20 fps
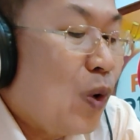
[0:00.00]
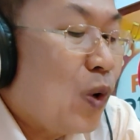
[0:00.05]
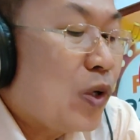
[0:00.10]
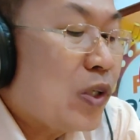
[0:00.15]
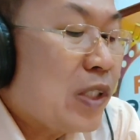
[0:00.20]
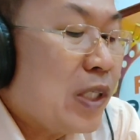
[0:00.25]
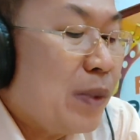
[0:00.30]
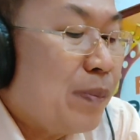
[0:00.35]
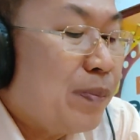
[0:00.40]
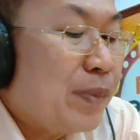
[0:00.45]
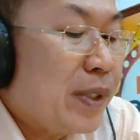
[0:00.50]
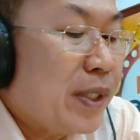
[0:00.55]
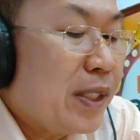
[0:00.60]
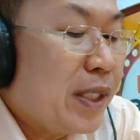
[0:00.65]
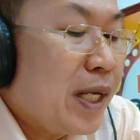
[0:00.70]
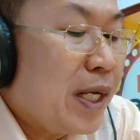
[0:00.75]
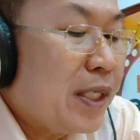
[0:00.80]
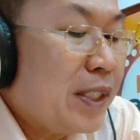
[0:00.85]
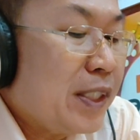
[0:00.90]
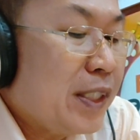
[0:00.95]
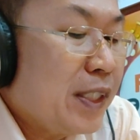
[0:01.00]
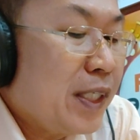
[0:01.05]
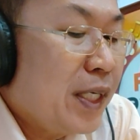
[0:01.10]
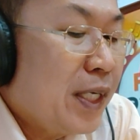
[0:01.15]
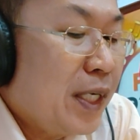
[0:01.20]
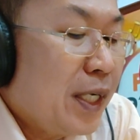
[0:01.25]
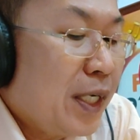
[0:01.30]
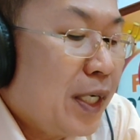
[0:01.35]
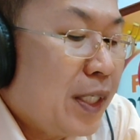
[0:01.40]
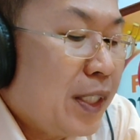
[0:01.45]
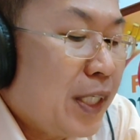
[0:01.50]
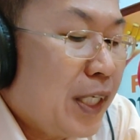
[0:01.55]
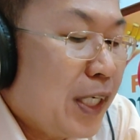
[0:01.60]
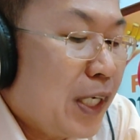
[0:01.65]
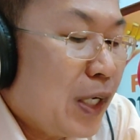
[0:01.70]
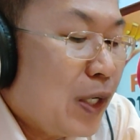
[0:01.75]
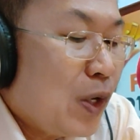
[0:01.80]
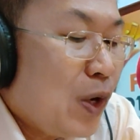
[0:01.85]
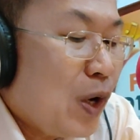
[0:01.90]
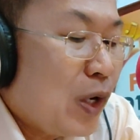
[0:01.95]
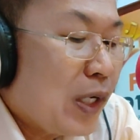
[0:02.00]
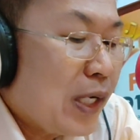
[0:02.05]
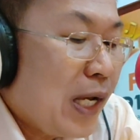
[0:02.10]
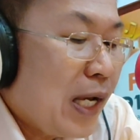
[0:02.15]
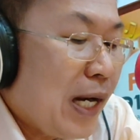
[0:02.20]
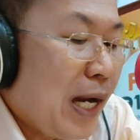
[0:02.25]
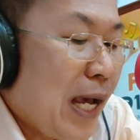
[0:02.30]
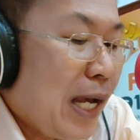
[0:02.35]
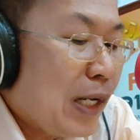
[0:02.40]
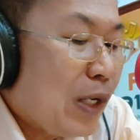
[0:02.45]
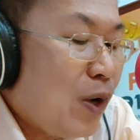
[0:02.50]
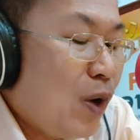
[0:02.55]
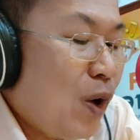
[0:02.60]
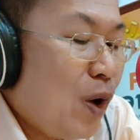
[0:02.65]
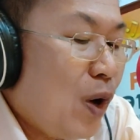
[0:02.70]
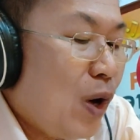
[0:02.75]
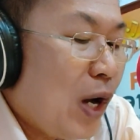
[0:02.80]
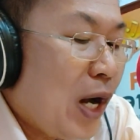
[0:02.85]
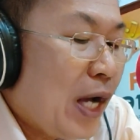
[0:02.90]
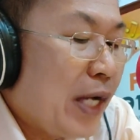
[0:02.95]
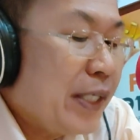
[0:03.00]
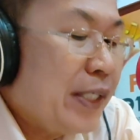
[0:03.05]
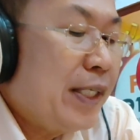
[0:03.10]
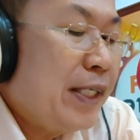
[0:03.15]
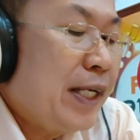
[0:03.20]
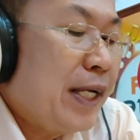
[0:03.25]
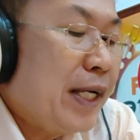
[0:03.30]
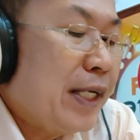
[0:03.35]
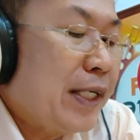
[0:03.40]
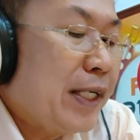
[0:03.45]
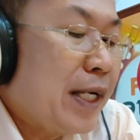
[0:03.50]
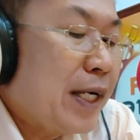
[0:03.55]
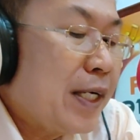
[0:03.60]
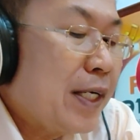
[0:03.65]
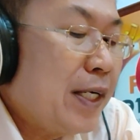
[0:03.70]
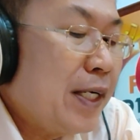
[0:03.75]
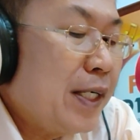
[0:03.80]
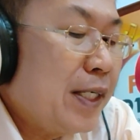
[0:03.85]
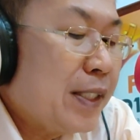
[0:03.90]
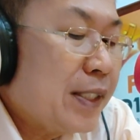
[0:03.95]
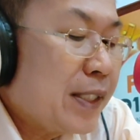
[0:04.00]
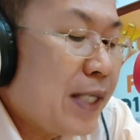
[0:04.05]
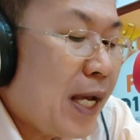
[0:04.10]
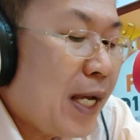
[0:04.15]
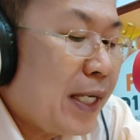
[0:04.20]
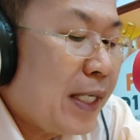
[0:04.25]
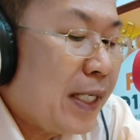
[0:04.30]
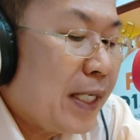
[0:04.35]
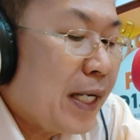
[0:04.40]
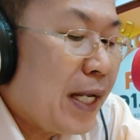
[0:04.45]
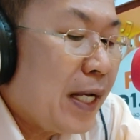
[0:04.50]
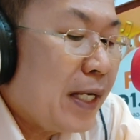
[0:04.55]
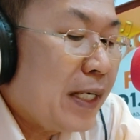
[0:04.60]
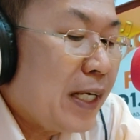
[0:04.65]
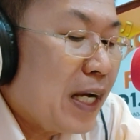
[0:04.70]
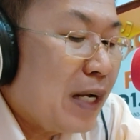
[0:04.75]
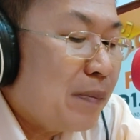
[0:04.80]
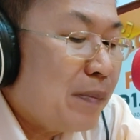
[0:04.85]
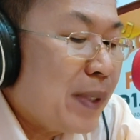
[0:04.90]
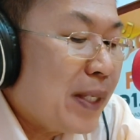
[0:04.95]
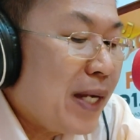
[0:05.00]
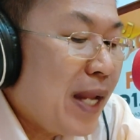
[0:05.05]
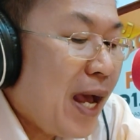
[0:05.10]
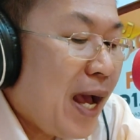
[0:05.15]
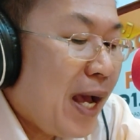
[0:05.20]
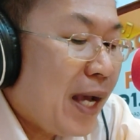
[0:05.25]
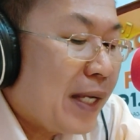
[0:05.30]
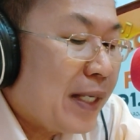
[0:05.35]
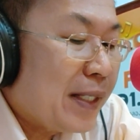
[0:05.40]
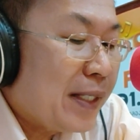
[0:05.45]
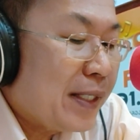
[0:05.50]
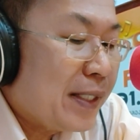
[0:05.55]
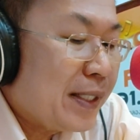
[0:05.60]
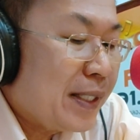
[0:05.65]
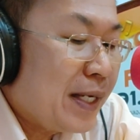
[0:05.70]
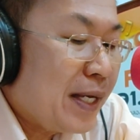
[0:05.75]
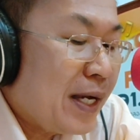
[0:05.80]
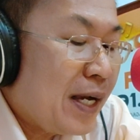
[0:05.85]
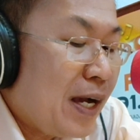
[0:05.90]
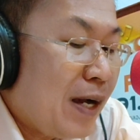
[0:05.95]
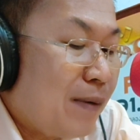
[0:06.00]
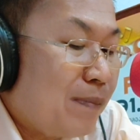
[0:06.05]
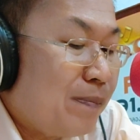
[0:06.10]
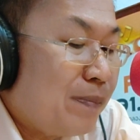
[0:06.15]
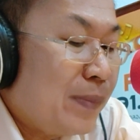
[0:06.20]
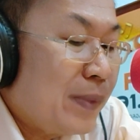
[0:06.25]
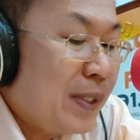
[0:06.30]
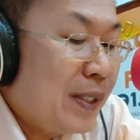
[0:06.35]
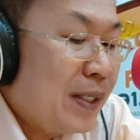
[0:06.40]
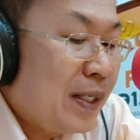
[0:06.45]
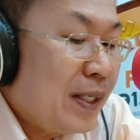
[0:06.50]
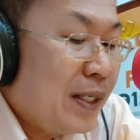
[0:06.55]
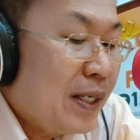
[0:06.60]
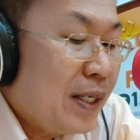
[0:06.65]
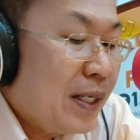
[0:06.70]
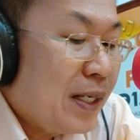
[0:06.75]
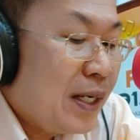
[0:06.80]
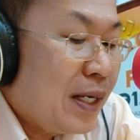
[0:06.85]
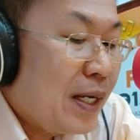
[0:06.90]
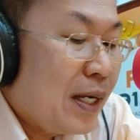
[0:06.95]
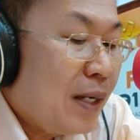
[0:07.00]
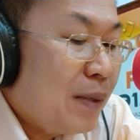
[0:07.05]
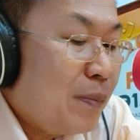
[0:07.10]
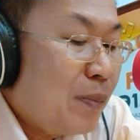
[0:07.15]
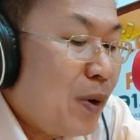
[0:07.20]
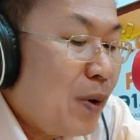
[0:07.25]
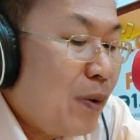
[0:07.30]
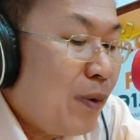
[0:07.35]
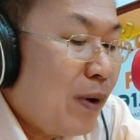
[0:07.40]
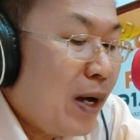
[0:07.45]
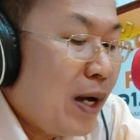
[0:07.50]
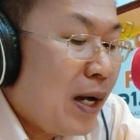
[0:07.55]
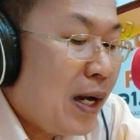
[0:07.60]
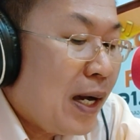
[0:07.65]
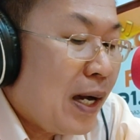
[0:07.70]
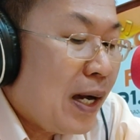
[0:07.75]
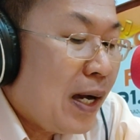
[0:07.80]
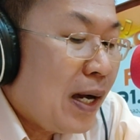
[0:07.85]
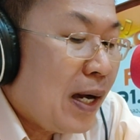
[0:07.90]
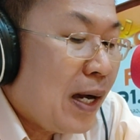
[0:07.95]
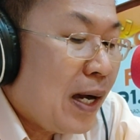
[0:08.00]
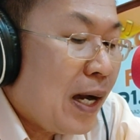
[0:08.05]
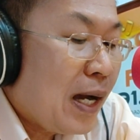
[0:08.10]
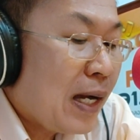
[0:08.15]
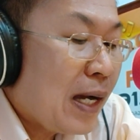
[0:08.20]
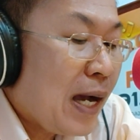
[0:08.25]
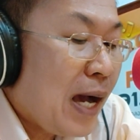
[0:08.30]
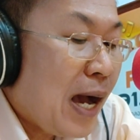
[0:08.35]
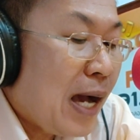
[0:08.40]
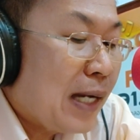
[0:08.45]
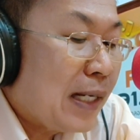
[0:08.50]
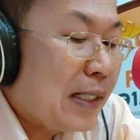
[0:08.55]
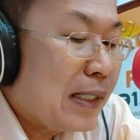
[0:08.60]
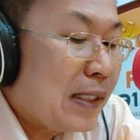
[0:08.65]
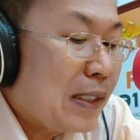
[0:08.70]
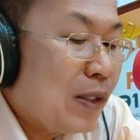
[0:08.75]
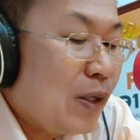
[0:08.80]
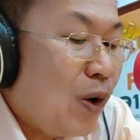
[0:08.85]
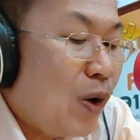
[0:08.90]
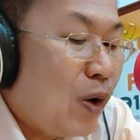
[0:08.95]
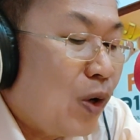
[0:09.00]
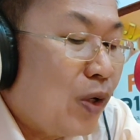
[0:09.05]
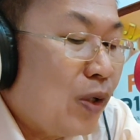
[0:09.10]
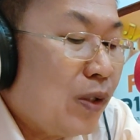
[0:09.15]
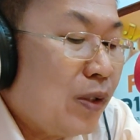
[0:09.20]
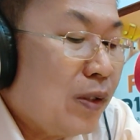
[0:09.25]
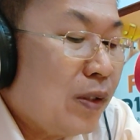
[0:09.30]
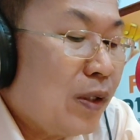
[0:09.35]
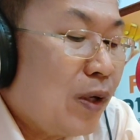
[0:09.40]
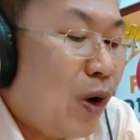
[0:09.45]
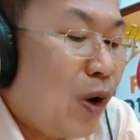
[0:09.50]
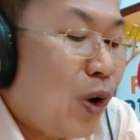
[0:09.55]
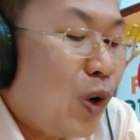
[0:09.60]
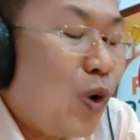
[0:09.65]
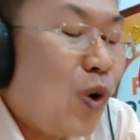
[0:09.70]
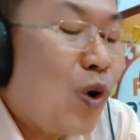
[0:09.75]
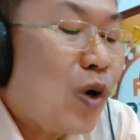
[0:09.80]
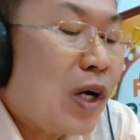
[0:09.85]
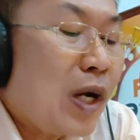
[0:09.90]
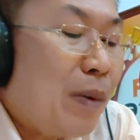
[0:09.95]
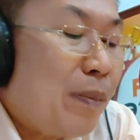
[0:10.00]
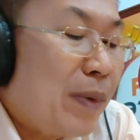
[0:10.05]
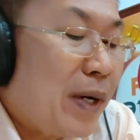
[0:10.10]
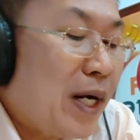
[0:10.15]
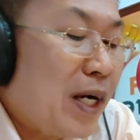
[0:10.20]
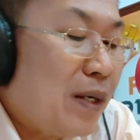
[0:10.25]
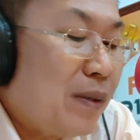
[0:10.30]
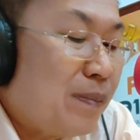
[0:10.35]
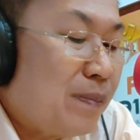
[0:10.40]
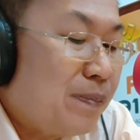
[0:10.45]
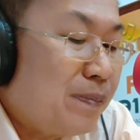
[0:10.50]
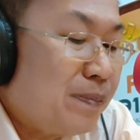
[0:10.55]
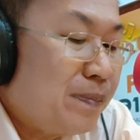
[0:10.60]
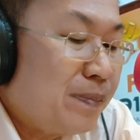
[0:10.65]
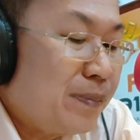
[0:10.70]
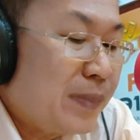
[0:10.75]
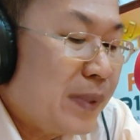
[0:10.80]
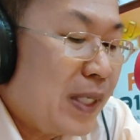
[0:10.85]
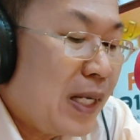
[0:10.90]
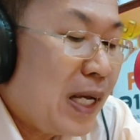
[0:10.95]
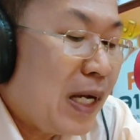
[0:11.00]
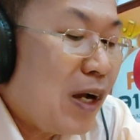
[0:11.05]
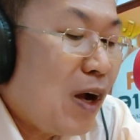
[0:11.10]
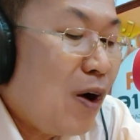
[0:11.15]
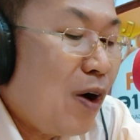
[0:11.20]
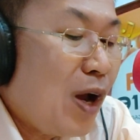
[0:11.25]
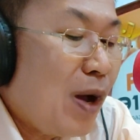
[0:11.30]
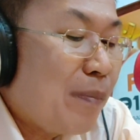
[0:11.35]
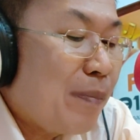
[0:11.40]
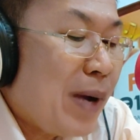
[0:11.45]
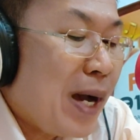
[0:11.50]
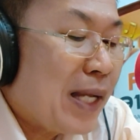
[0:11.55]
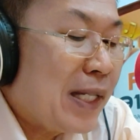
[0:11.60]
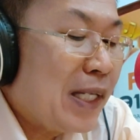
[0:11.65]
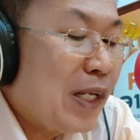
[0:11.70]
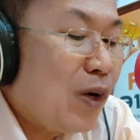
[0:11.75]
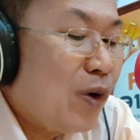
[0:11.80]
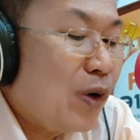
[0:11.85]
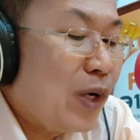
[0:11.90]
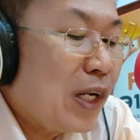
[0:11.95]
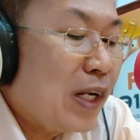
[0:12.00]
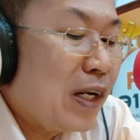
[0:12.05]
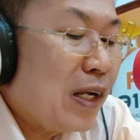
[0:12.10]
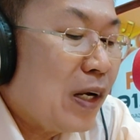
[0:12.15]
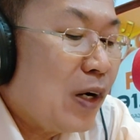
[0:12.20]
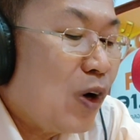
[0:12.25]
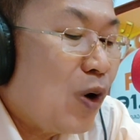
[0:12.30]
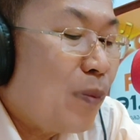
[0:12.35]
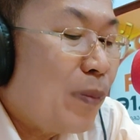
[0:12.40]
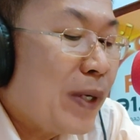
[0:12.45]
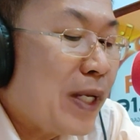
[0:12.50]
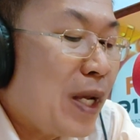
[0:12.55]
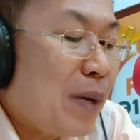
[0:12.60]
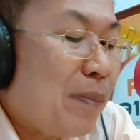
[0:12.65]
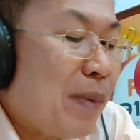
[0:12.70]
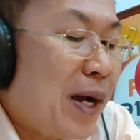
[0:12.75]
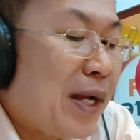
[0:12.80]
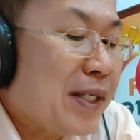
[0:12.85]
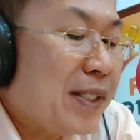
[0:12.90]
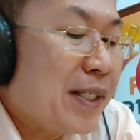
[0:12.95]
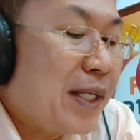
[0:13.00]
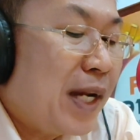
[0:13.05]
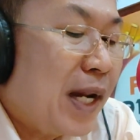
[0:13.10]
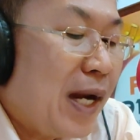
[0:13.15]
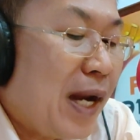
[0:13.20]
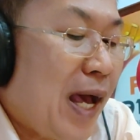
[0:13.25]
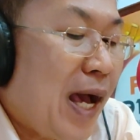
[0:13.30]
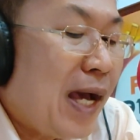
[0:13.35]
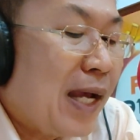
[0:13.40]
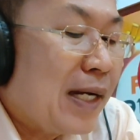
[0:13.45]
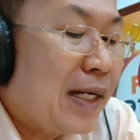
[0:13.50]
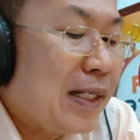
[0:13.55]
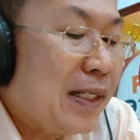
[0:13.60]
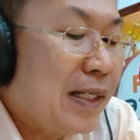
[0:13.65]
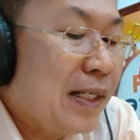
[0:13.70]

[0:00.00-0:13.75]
2560 นะ ชินกรแกราชก็อาเจียนนะขึ้นไส้นะเดินไม่ได้นะครับนะเพราะว่าอาการของของโรคกำเริบนะก็เรามาที่โรงงพยาบาลศิริราช